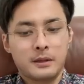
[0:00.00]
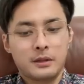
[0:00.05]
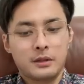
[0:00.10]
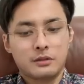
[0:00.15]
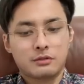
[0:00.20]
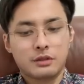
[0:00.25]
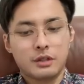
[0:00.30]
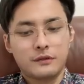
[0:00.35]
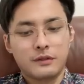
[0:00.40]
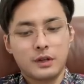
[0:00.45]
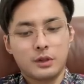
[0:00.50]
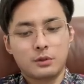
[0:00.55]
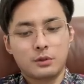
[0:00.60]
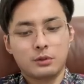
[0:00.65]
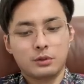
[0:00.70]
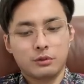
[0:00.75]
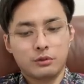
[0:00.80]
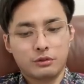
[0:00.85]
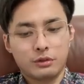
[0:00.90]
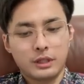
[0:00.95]
双方
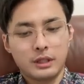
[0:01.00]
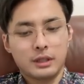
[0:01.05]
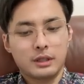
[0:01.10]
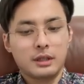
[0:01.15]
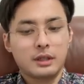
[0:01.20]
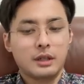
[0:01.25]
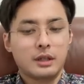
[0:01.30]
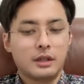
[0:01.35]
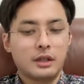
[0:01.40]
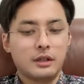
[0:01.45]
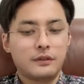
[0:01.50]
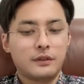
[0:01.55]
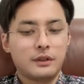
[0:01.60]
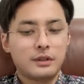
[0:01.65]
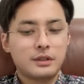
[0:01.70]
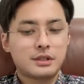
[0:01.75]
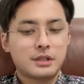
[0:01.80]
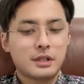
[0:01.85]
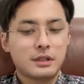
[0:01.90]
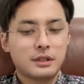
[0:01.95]
共同确立俄
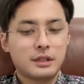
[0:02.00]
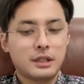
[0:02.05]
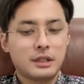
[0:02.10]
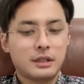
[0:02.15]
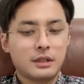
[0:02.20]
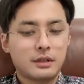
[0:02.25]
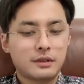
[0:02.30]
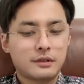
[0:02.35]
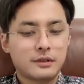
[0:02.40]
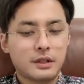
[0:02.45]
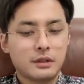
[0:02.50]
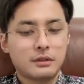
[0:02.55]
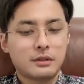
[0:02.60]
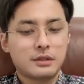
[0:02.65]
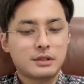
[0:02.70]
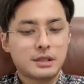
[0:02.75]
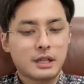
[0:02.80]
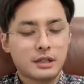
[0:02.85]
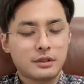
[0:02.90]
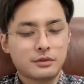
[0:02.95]
方将应邀
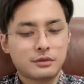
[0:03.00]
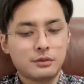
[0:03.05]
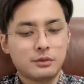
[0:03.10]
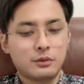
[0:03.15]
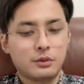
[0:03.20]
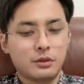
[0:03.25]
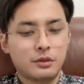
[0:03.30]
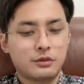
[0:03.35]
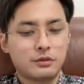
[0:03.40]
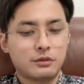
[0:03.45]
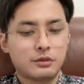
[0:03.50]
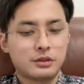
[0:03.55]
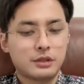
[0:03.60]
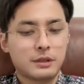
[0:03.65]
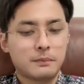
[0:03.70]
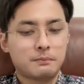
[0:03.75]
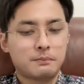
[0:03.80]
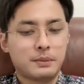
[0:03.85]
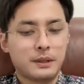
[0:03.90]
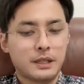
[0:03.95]
参加中国组织
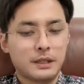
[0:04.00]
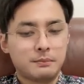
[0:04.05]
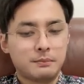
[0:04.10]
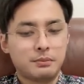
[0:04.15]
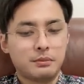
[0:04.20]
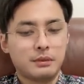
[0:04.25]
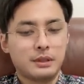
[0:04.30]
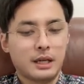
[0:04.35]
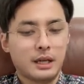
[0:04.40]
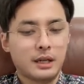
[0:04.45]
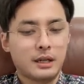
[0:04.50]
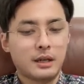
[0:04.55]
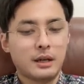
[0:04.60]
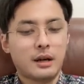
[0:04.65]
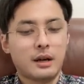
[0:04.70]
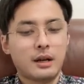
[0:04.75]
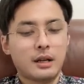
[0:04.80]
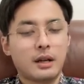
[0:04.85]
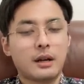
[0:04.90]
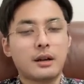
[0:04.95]
的北部联合
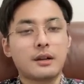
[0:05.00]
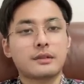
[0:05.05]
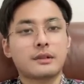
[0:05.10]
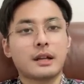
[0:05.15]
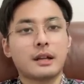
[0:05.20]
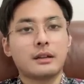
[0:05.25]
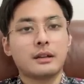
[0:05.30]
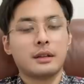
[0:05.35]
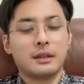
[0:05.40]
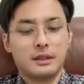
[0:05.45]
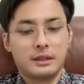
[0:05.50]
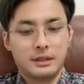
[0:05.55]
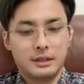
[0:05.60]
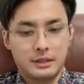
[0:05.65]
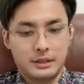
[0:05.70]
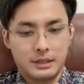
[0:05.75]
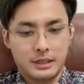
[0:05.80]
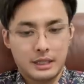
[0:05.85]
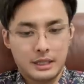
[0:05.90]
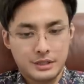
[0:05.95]
2023
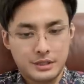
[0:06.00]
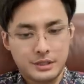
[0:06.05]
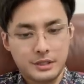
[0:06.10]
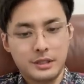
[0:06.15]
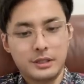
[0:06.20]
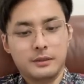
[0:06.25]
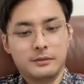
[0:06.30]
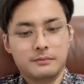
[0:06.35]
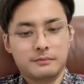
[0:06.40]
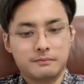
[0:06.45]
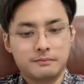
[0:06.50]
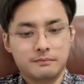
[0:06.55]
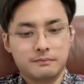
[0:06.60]
演习。